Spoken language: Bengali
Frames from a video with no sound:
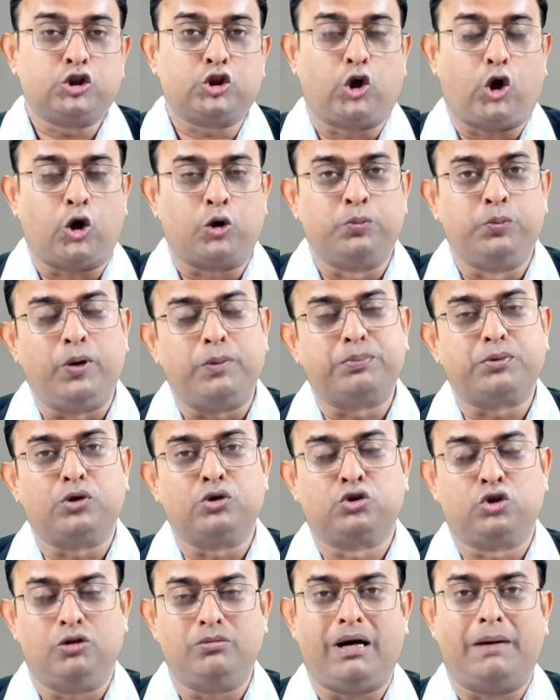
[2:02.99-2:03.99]

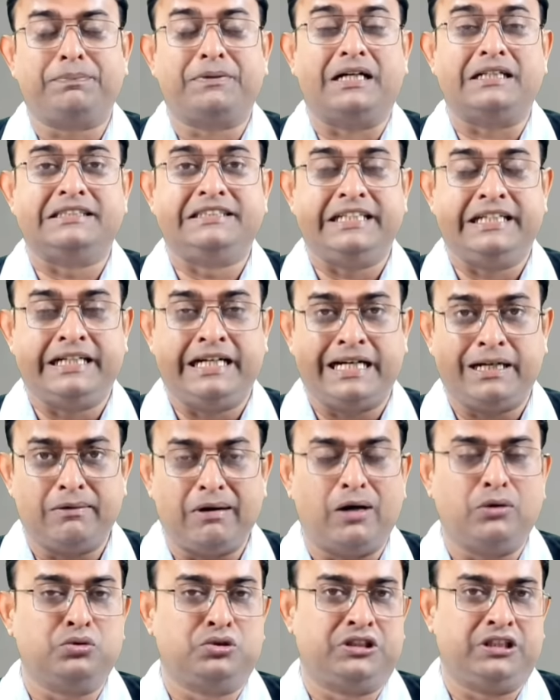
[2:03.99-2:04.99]
সর্বপ্রথম আপনার জেনে
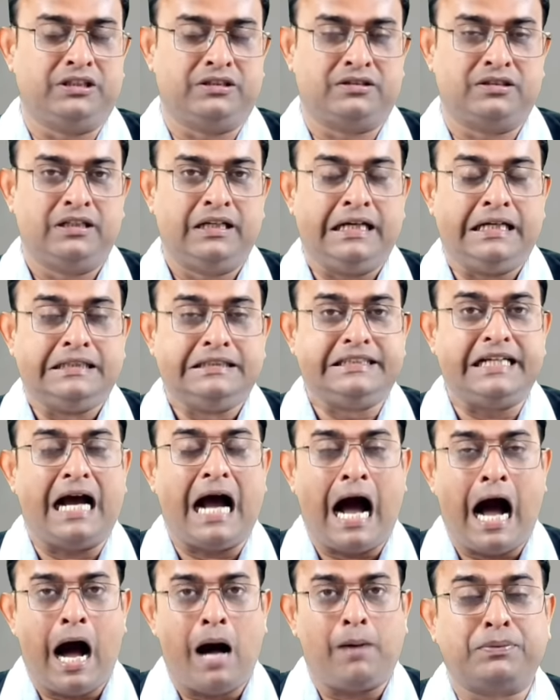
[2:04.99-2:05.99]
নেওয়া উচিত যে
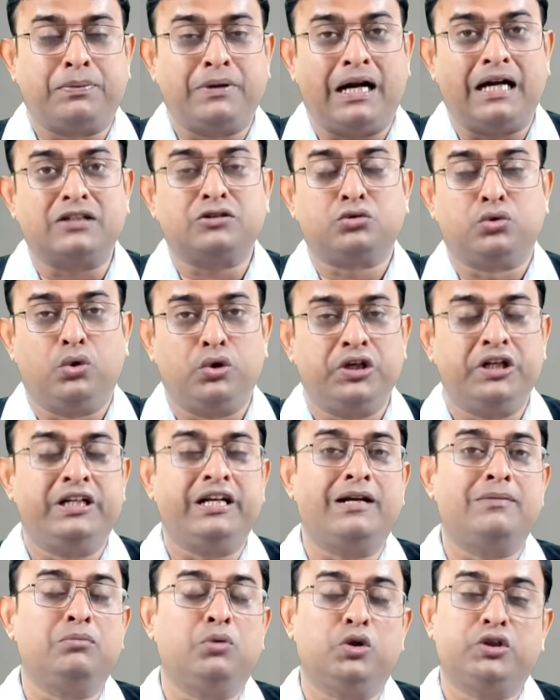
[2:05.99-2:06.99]
আপনার
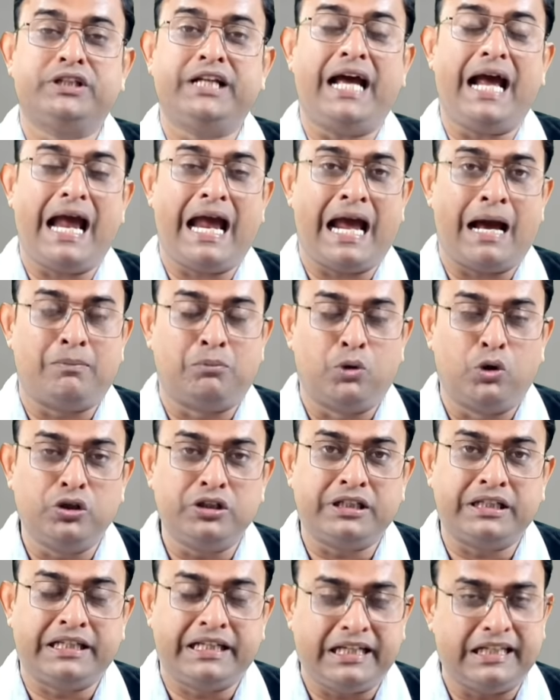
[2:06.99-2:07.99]
শরীরের মধ্যে
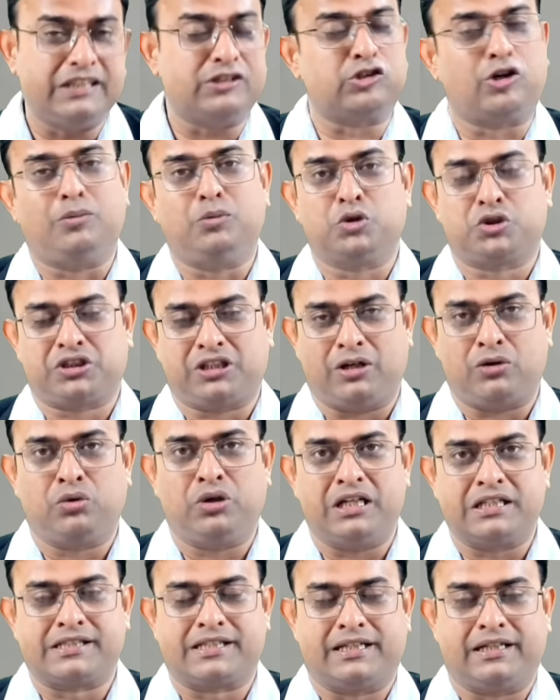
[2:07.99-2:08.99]
এমন কি সমস্যা
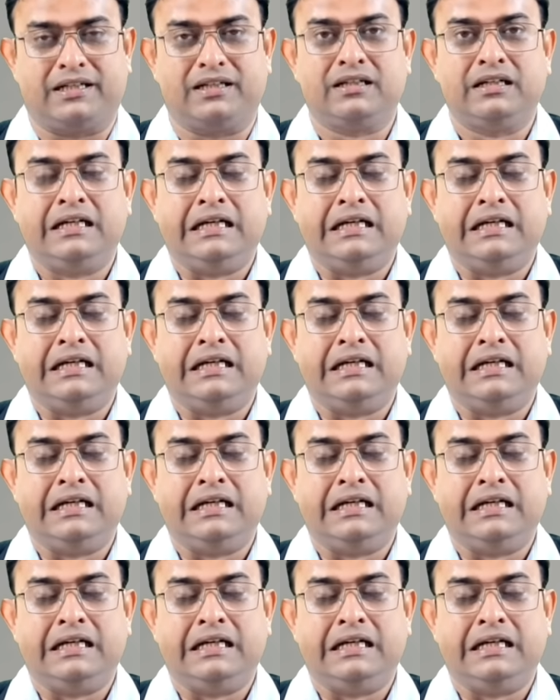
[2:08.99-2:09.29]
রয়েছে